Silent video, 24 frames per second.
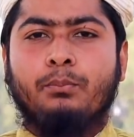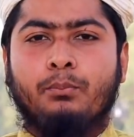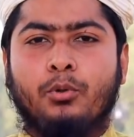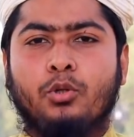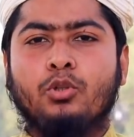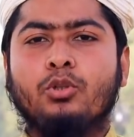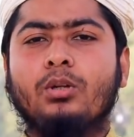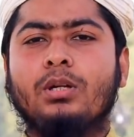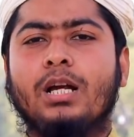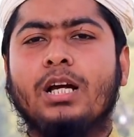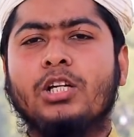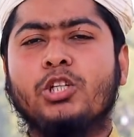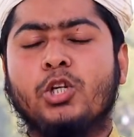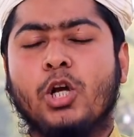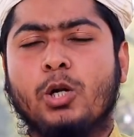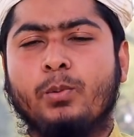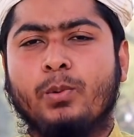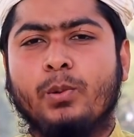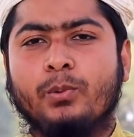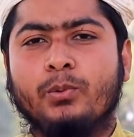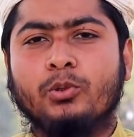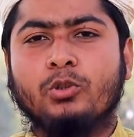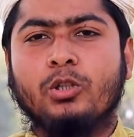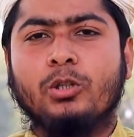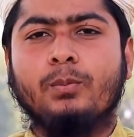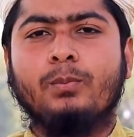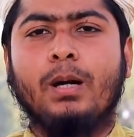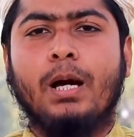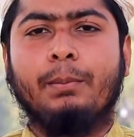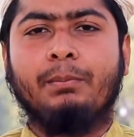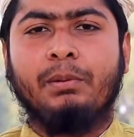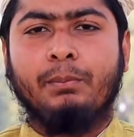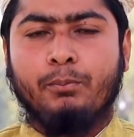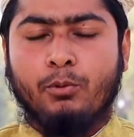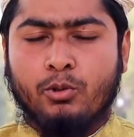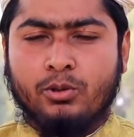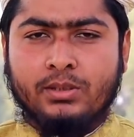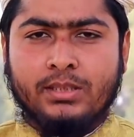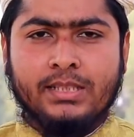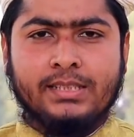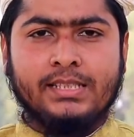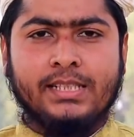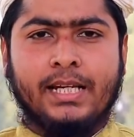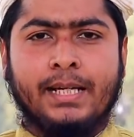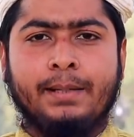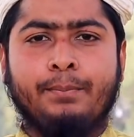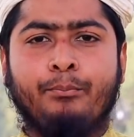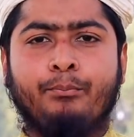বন্ধুরা সর্বপ্রথম আমি বলতে
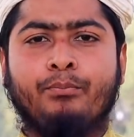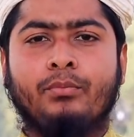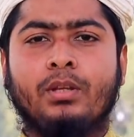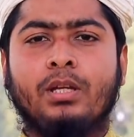চাই